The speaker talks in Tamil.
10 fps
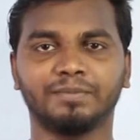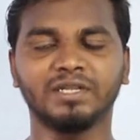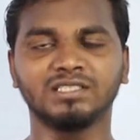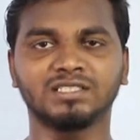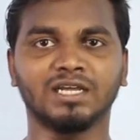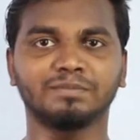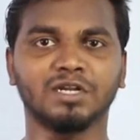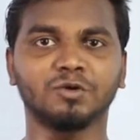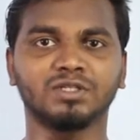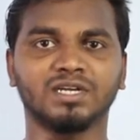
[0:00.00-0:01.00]
ப்ரீ இன்ஸ்டால்
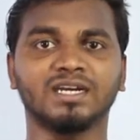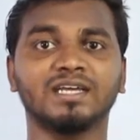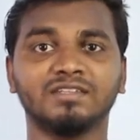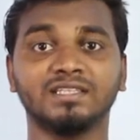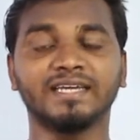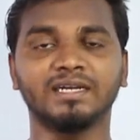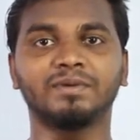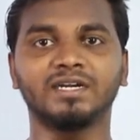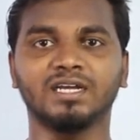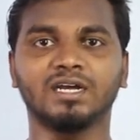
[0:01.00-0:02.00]
ஆப்ஸ்லாம் கொடுத்துருக்காங்க அது வந்து தேர்ட்
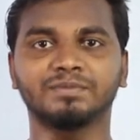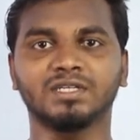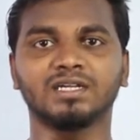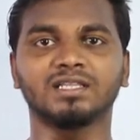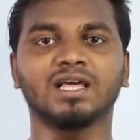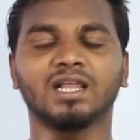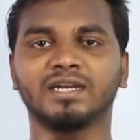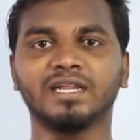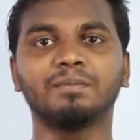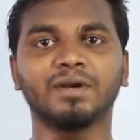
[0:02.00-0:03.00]
பார்ட்டி ஆப்ஸாக இருந்தால்
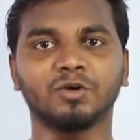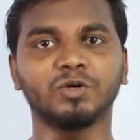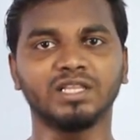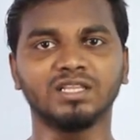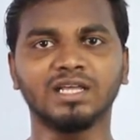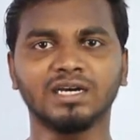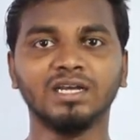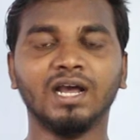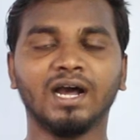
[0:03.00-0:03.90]
அதெல்லாம் டெல் பண்ணக்கூடியது தான்